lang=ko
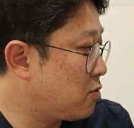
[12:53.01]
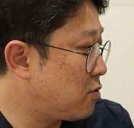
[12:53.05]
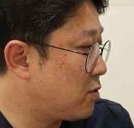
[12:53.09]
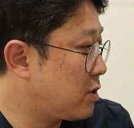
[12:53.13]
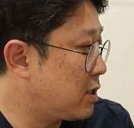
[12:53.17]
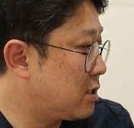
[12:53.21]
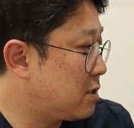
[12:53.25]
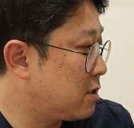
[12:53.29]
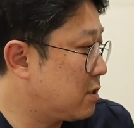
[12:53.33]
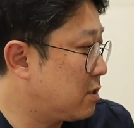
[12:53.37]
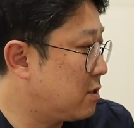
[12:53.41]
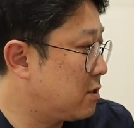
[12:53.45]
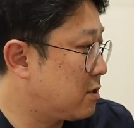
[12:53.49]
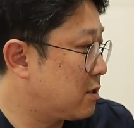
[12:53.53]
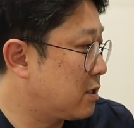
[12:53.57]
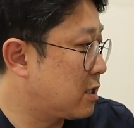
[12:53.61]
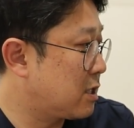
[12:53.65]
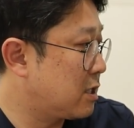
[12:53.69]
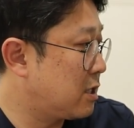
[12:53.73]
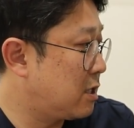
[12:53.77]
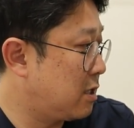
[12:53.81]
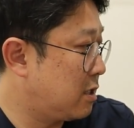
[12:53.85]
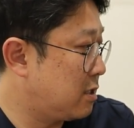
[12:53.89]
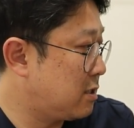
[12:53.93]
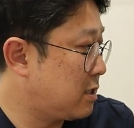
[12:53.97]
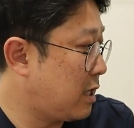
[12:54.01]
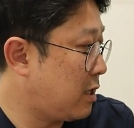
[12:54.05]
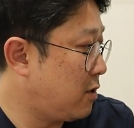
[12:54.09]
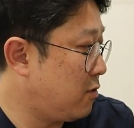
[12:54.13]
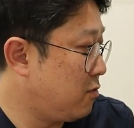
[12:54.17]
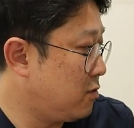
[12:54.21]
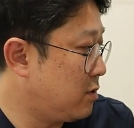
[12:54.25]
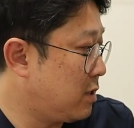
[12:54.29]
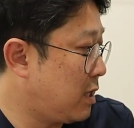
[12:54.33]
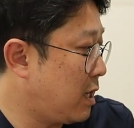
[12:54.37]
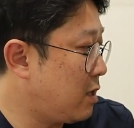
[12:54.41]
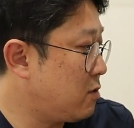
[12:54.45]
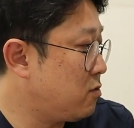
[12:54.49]
통해서 이렇게
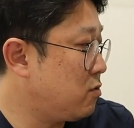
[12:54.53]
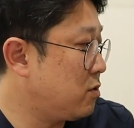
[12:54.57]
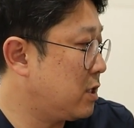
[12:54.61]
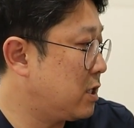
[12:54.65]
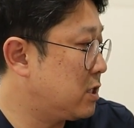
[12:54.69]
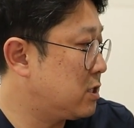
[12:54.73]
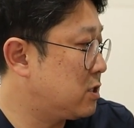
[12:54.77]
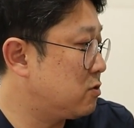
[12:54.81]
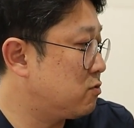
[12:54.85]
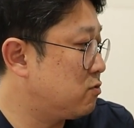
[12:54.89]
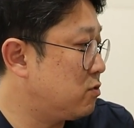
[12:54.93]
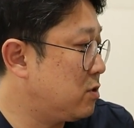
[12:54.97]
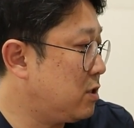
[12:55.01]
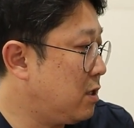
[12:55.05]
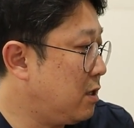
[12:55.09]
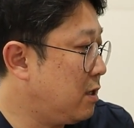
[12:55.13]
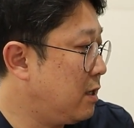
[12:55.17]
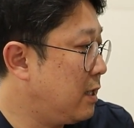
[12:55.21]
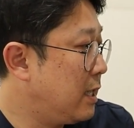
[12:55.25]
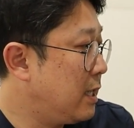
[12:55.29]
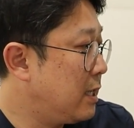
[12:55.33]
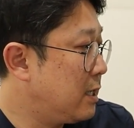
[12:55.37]
사용을 하고 계시고요.